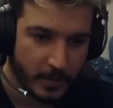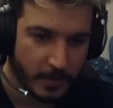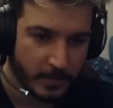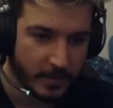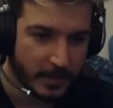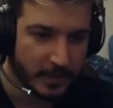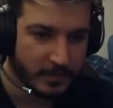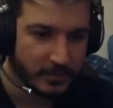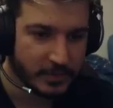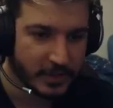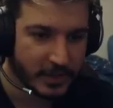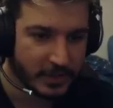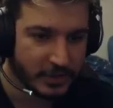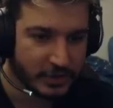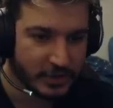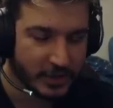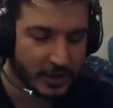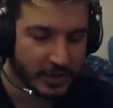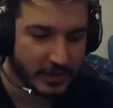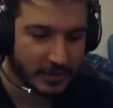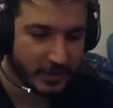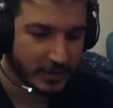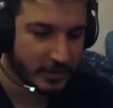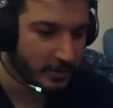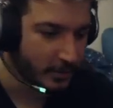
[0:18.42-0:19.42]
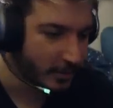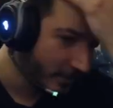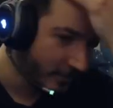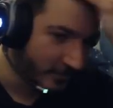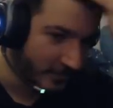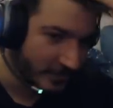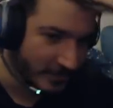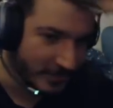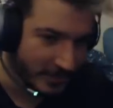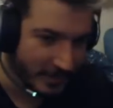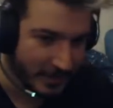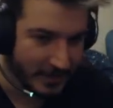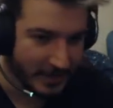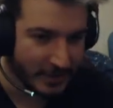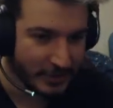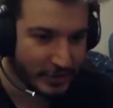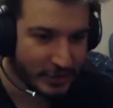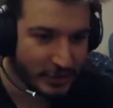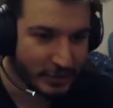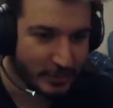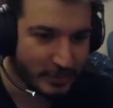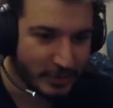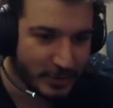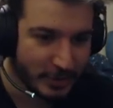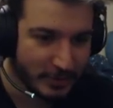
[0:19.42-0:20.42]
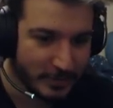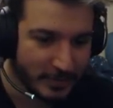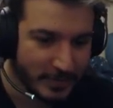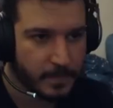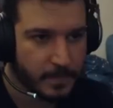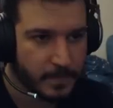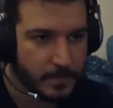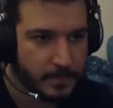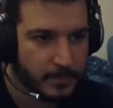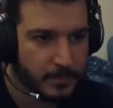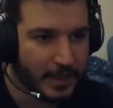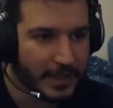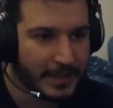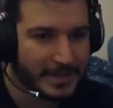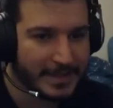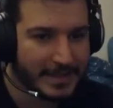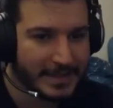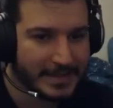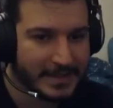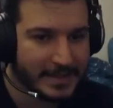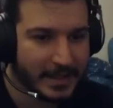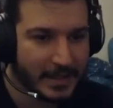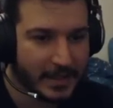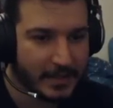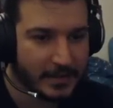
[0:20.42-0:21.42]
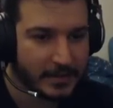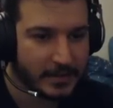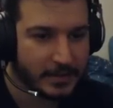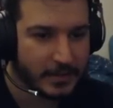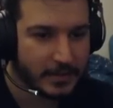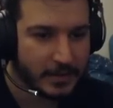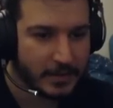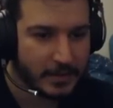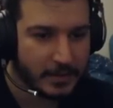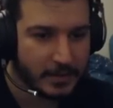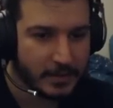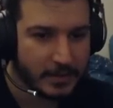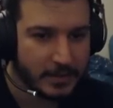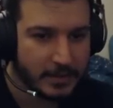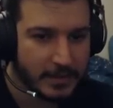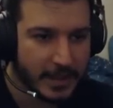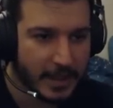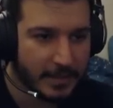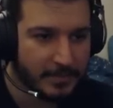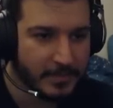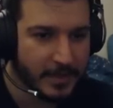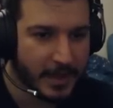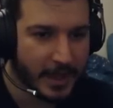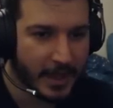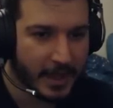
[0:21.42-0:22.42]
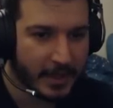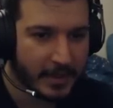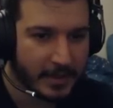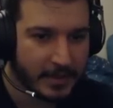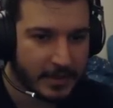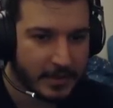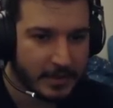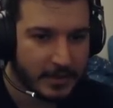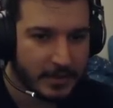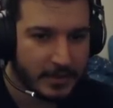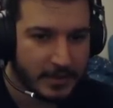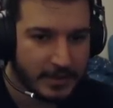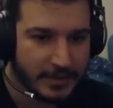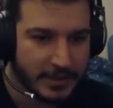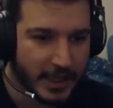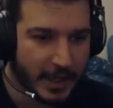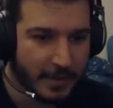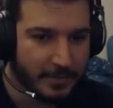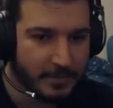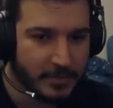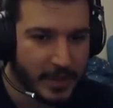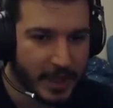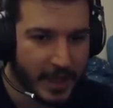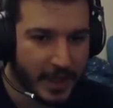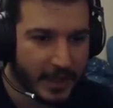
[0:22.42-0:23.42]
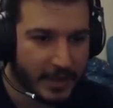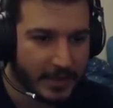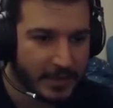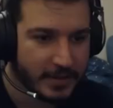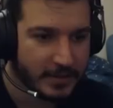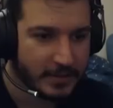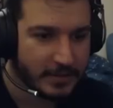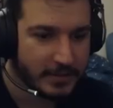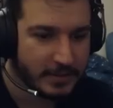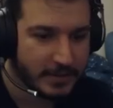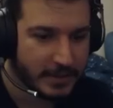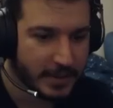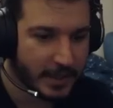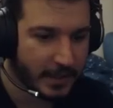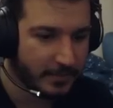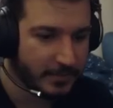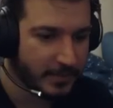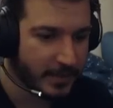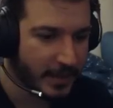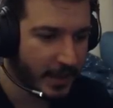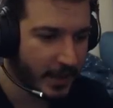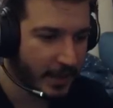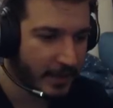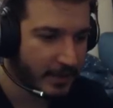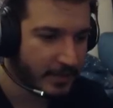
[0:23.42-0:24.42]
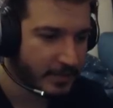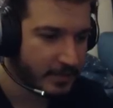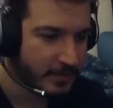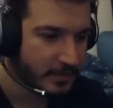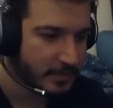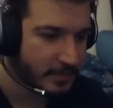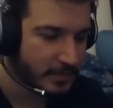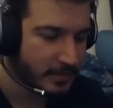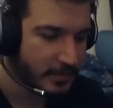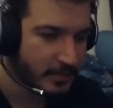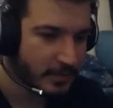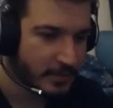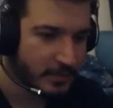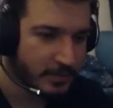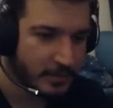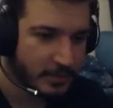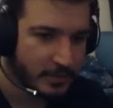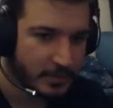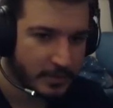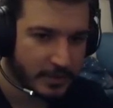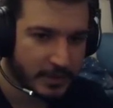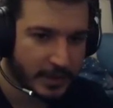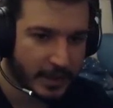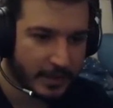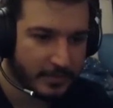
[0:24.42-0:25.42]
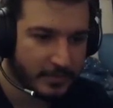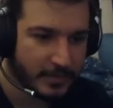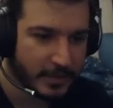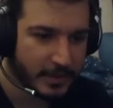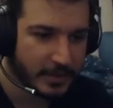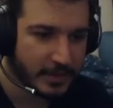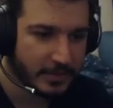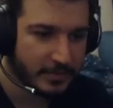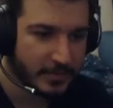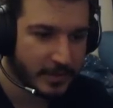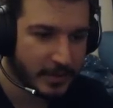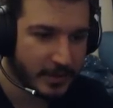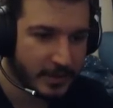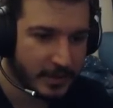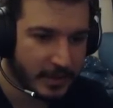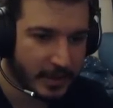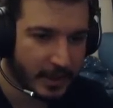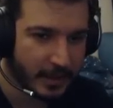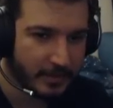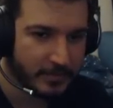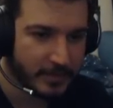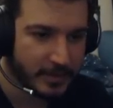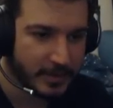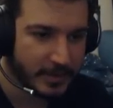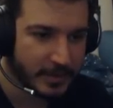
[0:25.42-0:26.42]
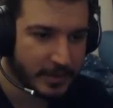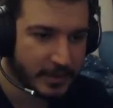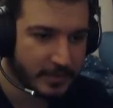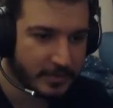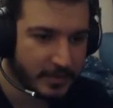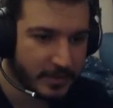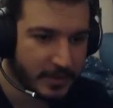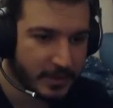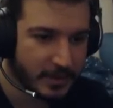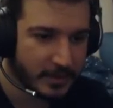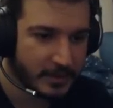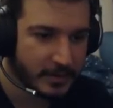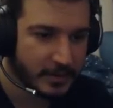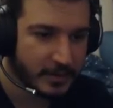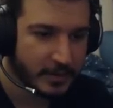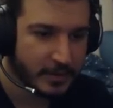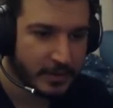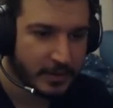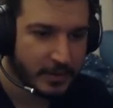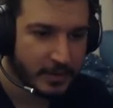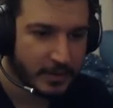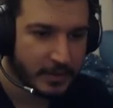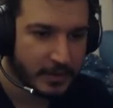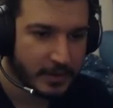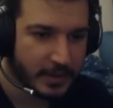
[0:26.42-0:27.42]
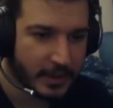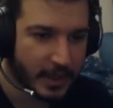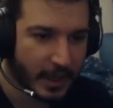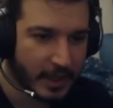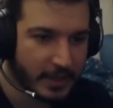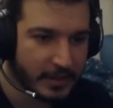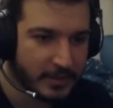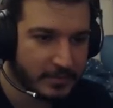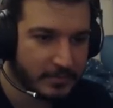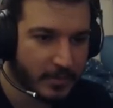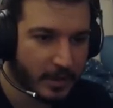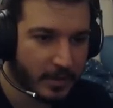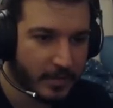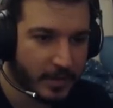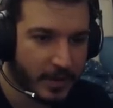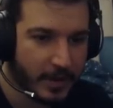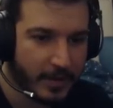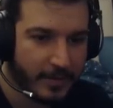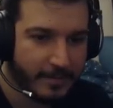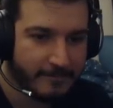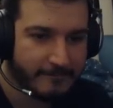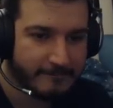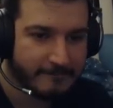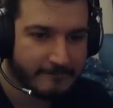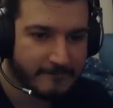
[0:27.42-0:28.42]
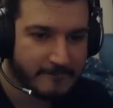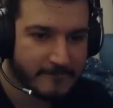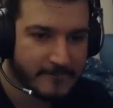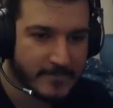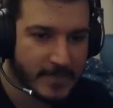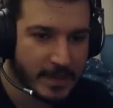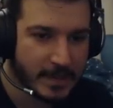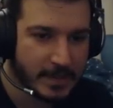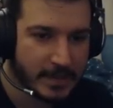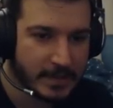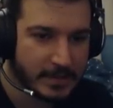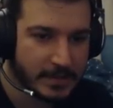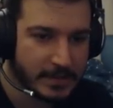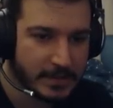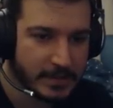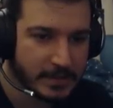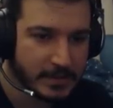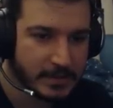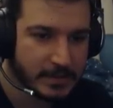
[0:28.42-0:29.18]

Benim saçlar niye böyle fırtınadan çıkmış gibi? Beklesene. Yemle. Yemle. Yemle. Yemledi mi? Yemledi gibi. Geldim baba. Aha.